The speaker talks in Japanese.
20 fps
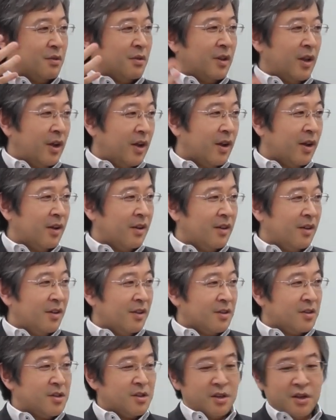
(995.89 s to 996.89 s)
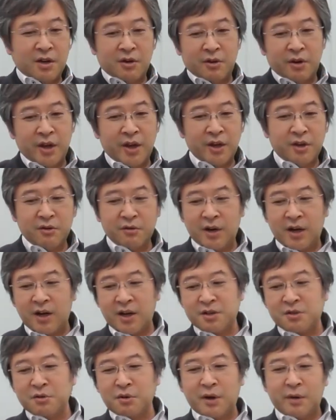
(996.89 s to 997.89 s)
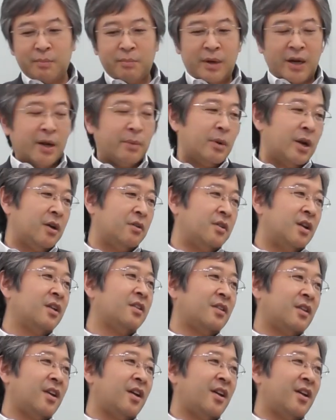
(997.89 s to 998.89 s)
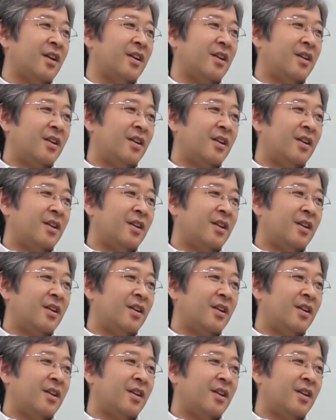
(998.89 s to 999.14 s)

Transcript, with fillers: ね、確かに英雄の話とか学ばなくなって、